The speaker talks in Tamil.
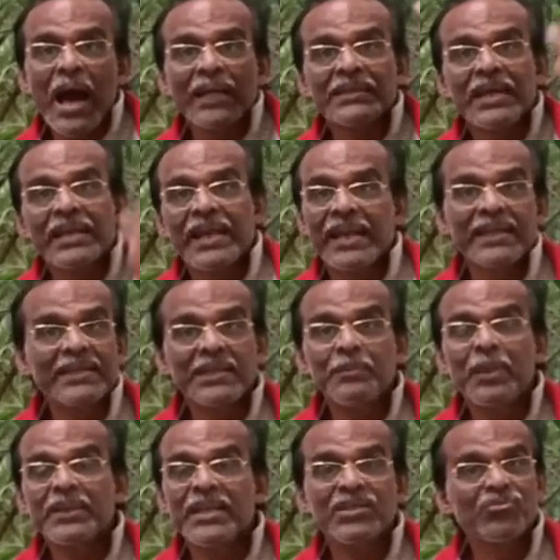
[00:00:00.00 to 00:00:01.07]
அந்த
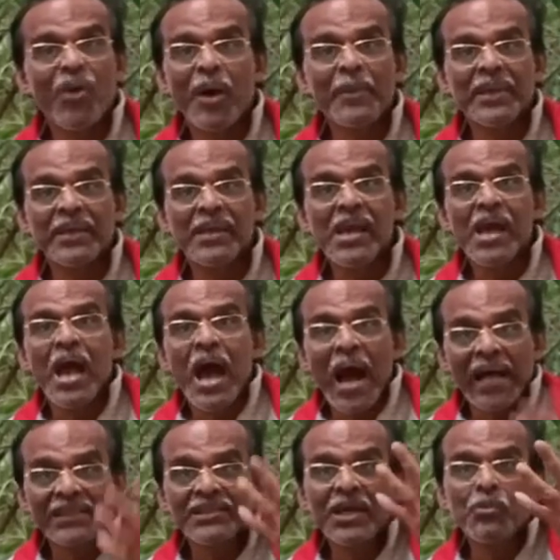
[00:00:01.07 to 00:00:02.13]
கணக்கன்பட்டி சுவாமி
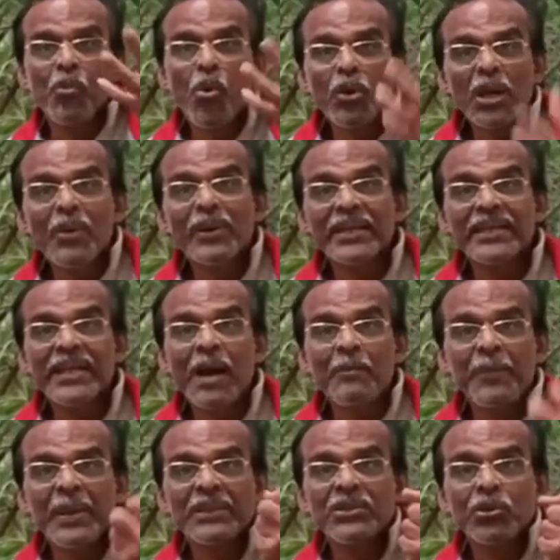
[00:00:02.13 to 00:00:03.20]
அந்த மூலவரை
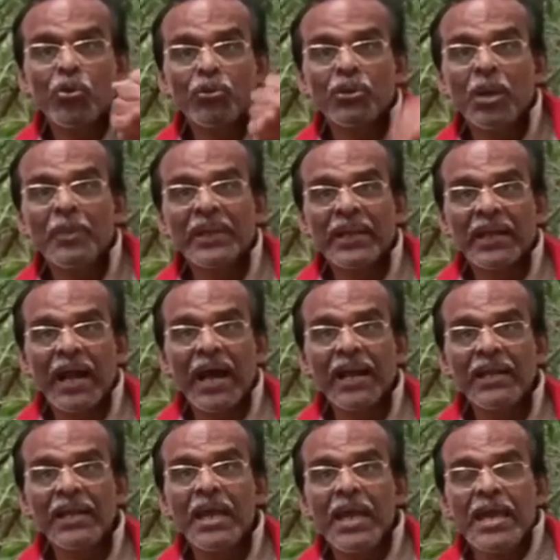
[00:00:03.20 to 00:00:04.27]
நாம் பிடித்து கொண்டோம்
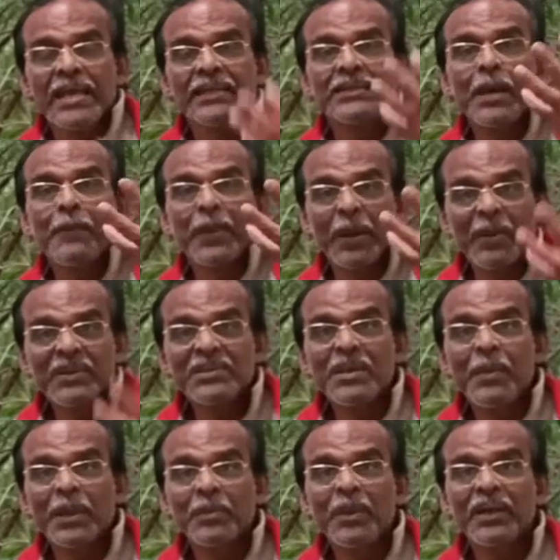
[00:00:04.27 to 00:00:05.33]
என்றால் இந்த பிரபஞ்ச
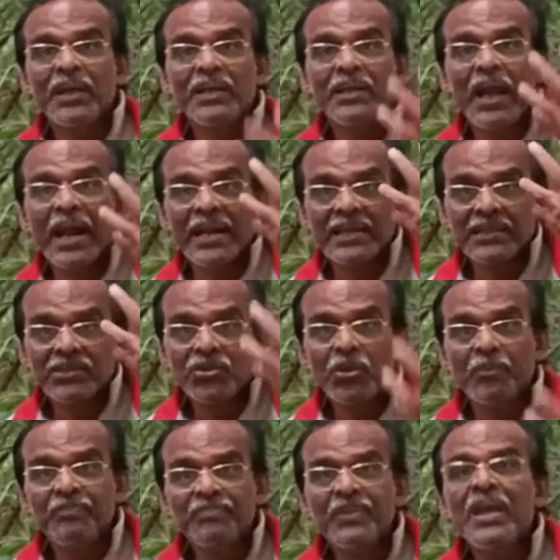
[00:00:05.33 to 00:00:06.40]
மர்மங்கள்
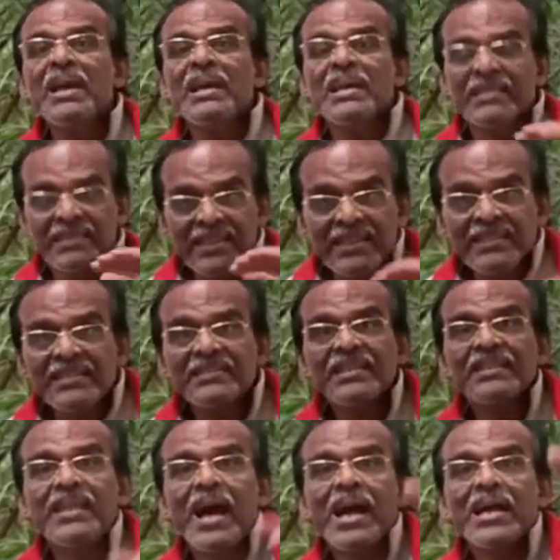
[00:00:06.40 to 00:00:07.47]
அனைத்தும் சிறிது
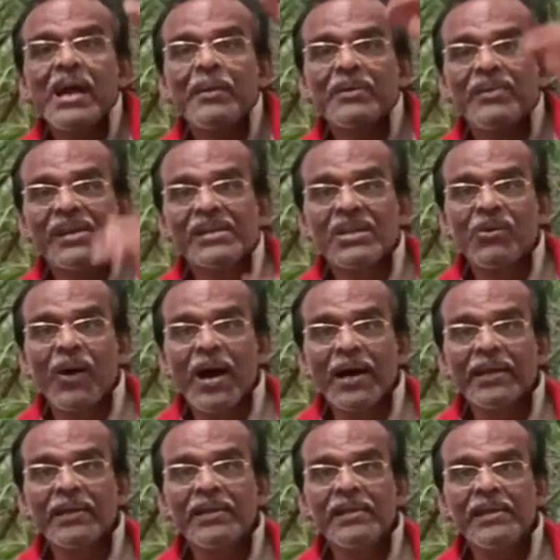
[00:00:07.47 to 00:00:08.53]
சிறிதாக அவர்
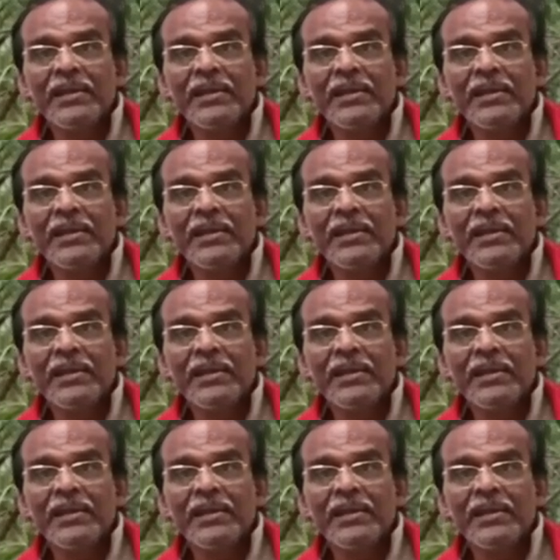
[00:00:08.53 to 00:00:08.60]
விளக்குவார்